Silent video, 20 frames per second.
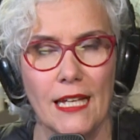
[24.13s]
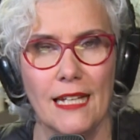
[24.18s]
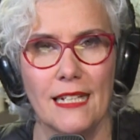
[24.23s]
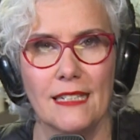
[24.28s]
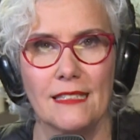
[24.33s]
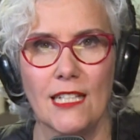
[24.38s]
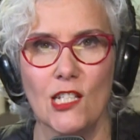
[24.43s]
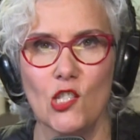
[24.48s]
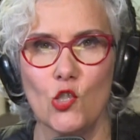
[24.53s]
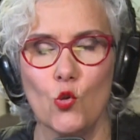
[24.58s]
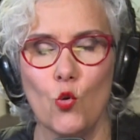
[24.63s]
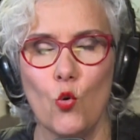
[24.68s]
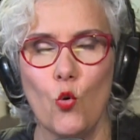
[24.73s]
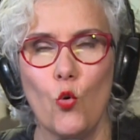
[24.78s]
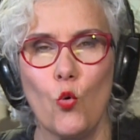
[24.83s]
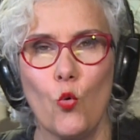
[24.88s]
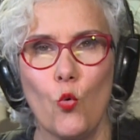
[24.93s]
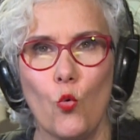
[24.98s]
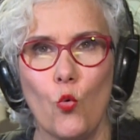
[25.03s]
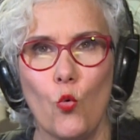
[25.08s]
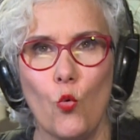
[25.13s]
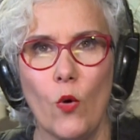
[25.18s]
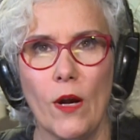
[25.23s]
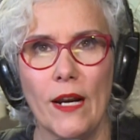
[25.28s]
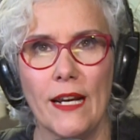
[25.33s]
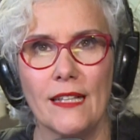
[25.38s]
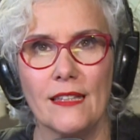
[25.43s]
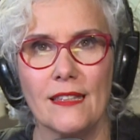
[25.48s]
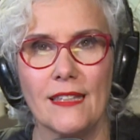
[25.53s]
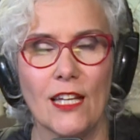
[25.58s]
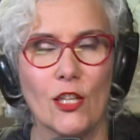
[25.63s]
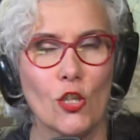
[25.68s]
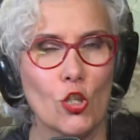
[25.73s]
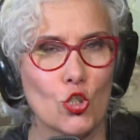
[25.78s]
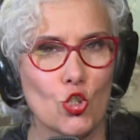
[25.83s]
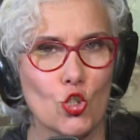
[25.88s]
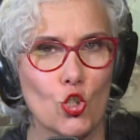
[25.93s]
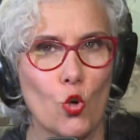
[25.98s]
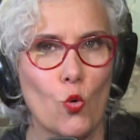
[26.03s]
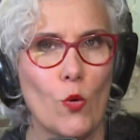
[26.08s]
Está en su
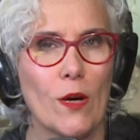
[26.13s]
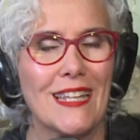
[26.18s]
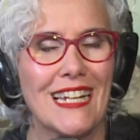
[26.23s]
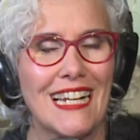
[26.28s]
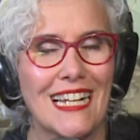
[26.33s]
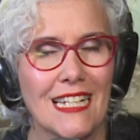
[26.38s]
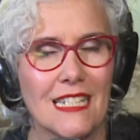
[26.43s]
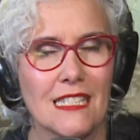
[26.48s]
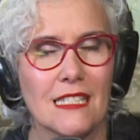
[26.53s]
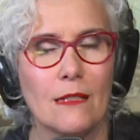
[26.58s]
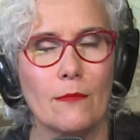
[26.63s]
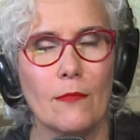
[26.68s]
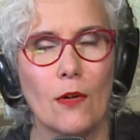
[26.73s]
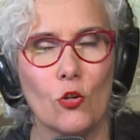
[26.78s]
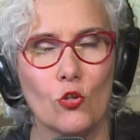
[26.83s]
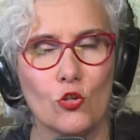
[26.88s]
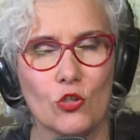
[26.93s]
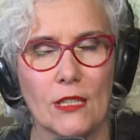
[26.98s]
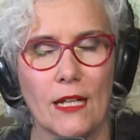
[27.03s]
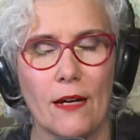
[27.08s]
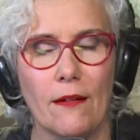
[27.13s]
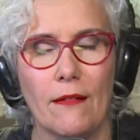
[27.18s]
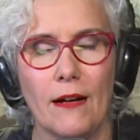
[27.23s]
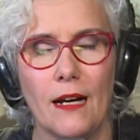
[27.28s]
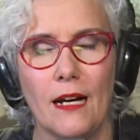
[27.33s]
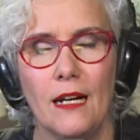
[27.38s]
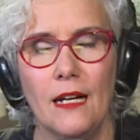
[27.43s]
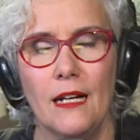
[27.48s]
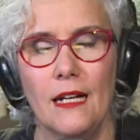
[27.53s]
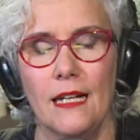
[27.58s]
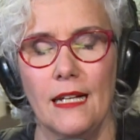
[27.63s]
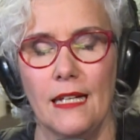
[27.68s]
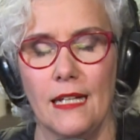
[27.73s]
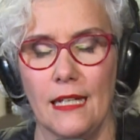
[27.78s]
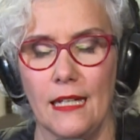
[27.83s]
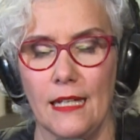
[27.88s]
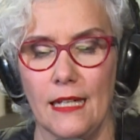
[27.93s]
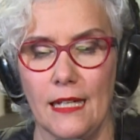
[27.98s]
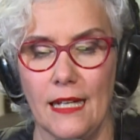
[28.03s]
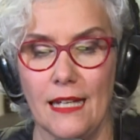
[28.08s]
48, cuadragésima octava
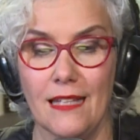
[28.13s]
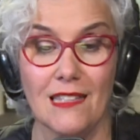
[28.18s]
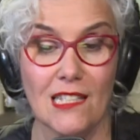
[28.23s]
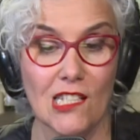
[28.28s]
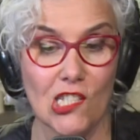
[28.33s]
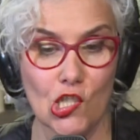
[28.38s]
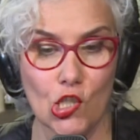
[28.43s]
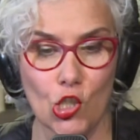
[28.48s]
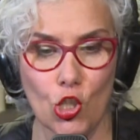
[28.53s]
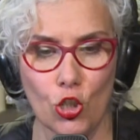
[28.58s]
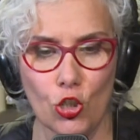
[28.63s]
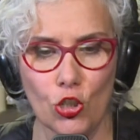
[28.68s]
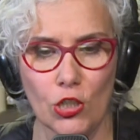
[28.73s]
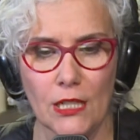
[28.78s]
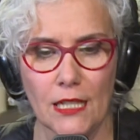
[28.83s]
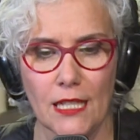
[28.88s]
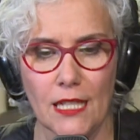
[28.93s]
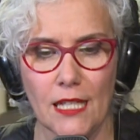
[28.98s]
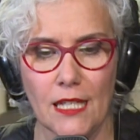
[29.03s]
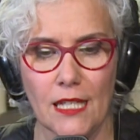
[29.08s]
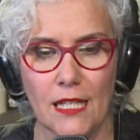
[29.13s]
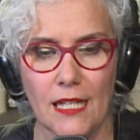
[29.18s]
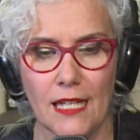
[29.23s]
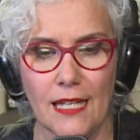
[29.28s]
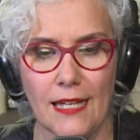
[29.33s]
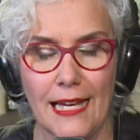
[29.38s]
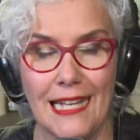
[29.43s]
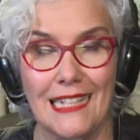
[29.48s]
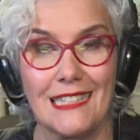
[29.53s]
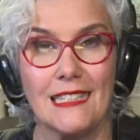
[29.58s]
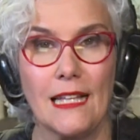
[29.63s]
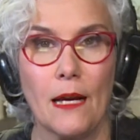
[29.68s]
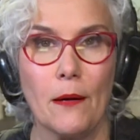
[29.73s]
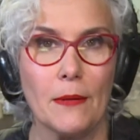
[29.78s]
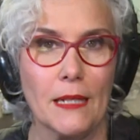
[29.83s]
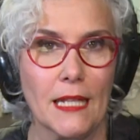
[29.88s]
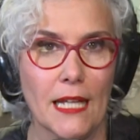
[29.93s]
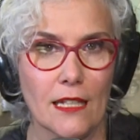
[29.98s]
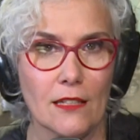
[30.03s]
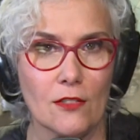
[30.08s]
eh, edición y está
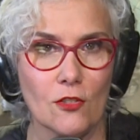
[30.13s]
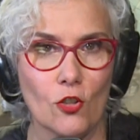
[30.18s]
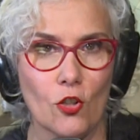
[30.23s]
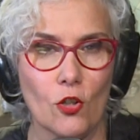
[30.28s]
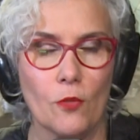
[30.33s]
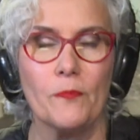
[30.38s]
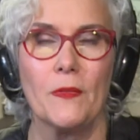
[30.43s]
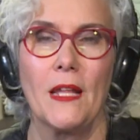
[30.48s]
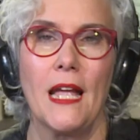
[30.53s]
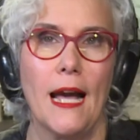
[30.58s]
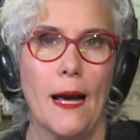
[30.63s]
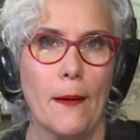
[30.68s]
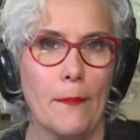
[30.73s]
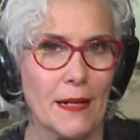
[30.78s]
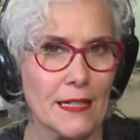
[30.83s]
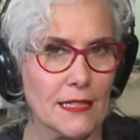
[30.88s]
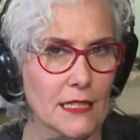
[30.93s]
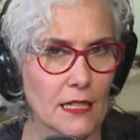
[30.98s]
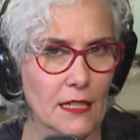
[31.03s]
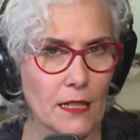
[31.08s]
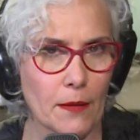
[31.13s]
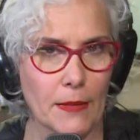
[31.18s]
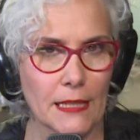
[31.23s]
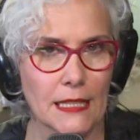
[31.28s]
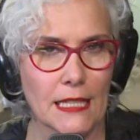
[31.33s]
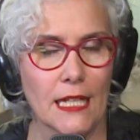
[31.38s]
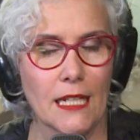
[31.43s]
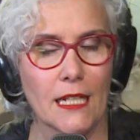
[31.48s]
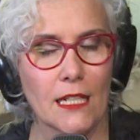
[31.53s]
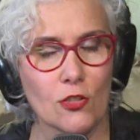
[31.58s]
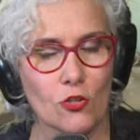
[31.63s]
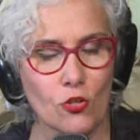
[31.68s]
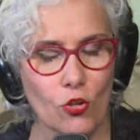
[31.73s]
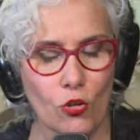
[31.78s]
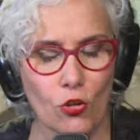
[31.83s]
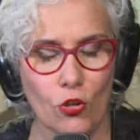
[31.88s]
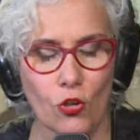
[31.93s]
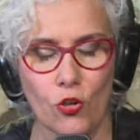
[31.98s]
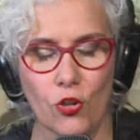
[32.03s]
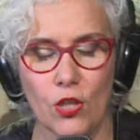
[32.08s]
abriendo a partir de mañana
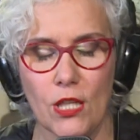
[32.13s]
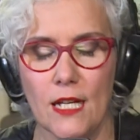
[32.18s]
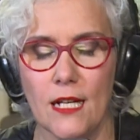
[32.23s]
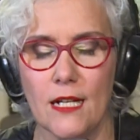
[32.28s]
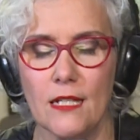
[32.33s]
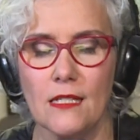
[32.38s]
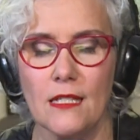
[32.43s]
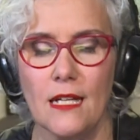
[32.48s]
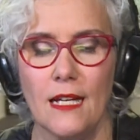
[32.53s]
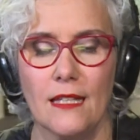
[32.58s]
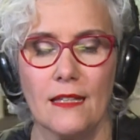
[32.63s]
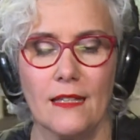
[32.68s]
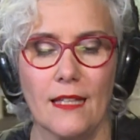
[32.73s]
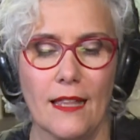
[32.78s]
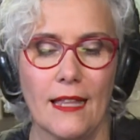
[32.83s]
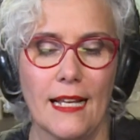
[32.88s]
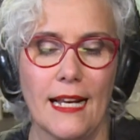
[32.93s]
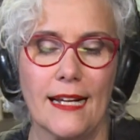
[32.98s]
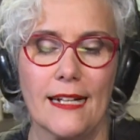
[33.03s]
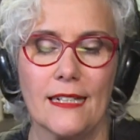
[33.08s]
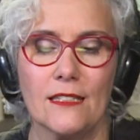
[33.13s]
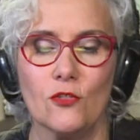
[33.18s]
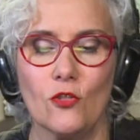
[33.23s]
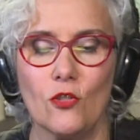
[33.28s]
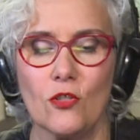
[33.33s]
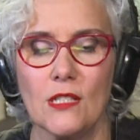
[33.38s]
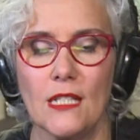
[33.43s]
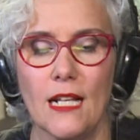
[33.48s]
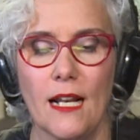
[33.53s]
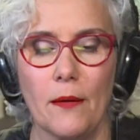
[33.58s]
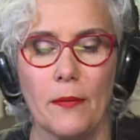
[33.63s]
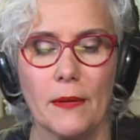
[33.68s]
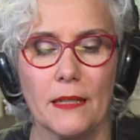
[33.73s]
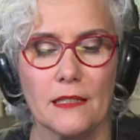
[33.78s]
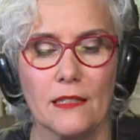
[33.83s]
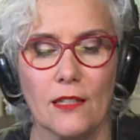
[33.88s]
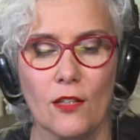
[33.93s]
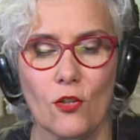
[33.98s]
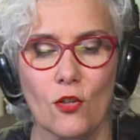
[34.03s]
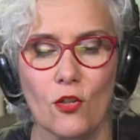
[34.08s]
todos los días desde las 14 a las
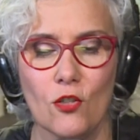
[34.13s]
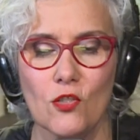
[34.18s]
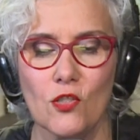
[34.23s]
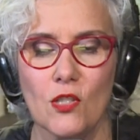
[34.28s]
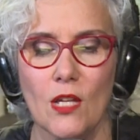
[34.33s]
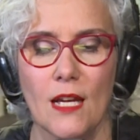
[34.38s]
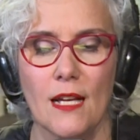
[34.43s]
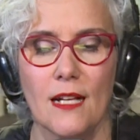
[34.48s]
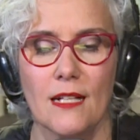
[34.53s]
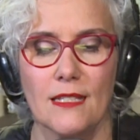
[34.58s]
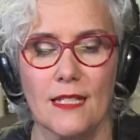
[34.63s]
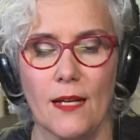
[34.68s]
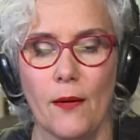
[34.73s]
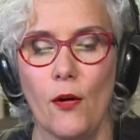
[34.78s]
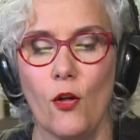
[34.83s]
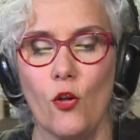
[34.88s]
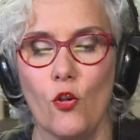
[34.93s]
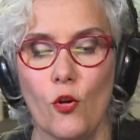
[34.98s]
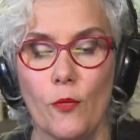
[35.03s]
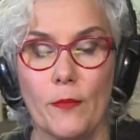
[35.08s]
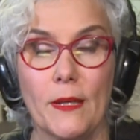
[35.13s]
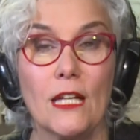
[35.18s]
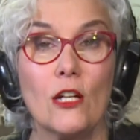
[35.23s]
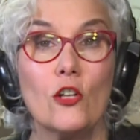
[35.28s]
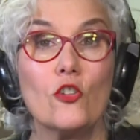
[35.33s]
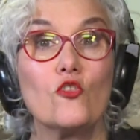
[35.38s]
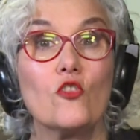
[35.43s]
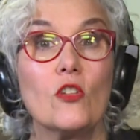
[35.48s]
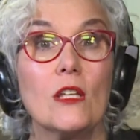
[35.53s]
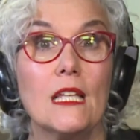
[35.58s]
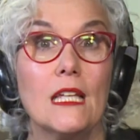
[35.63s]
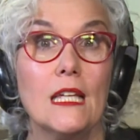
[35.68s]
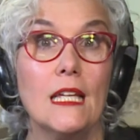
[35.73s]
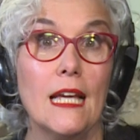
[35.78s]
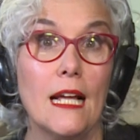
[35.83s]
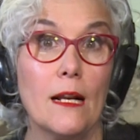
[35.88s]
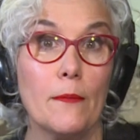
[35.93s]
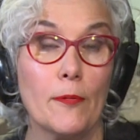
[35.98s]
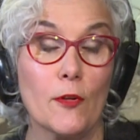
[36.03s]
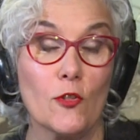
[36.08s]
22, sábados, domingos
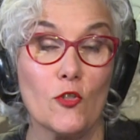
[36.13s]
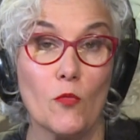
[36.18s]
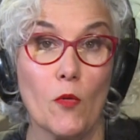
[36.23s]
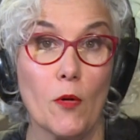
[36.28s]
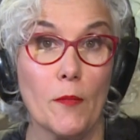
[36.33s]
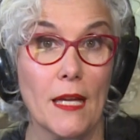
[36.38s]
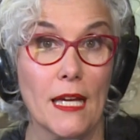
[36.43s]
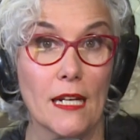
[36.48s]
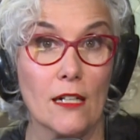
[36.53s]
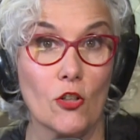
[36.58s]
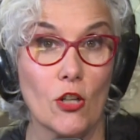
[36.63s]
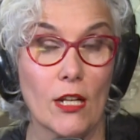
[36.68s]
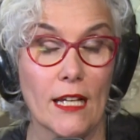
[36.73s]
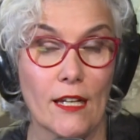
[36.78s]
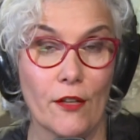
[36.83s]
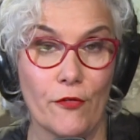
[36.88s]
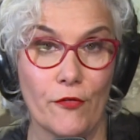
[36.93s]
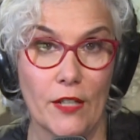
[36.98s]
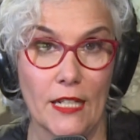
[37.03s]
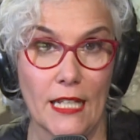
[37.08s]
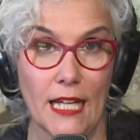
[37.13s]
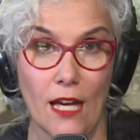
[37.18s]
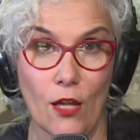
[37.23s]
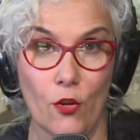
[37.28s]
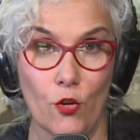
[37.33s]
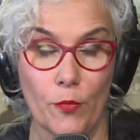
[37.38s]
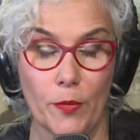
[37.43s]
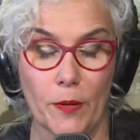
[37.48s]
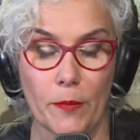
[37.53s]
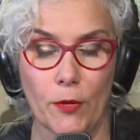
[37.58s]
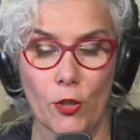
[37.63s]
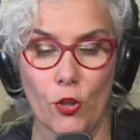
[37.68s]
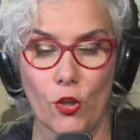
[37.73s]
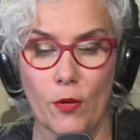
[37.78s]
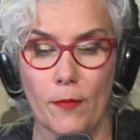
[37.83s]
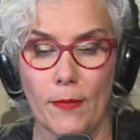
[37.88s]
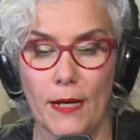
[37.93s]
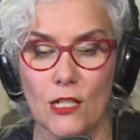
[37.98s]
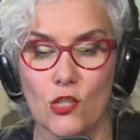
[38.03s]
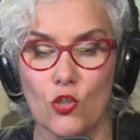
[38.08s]
y el próximo miércoles, que es feriado, primero
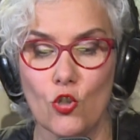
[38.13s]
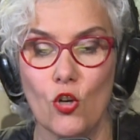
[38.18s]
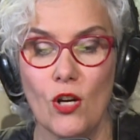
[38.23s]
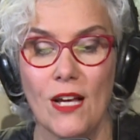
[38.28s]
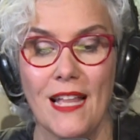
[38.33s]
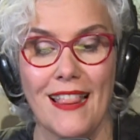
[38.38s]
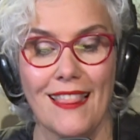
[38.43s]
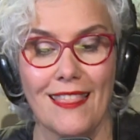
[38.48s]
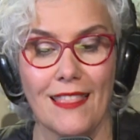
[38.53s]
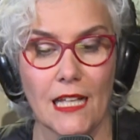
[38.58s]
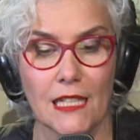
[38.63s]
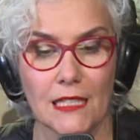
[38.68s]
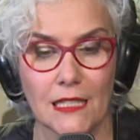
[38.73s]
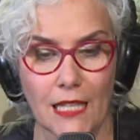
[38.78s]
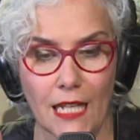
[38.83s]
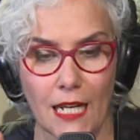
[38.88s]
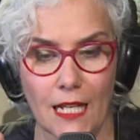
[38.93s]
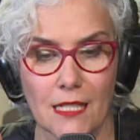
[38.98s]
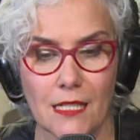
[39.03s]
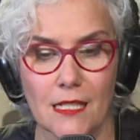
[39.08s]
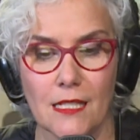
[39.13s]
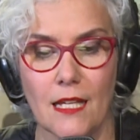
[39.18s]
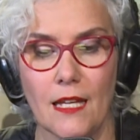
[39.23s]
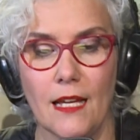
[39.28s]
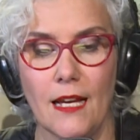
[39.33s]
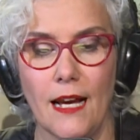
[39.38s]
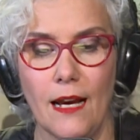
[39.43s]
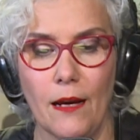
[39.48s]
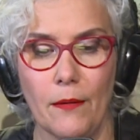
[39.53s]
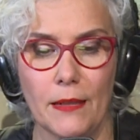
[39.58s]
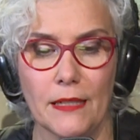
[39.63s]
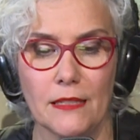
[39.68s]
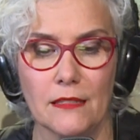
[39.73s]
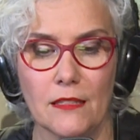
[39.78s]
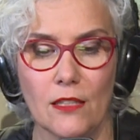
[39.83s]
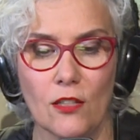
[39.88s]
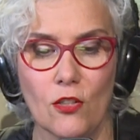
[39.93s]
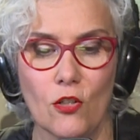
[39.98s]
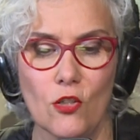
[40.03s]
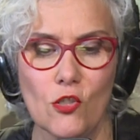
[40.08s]
de mayo, de 13 a
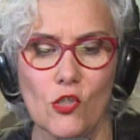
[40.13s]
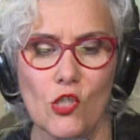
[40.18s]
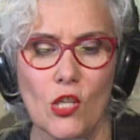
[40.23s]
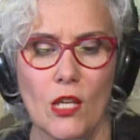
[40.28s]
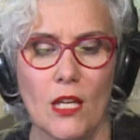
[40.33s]
22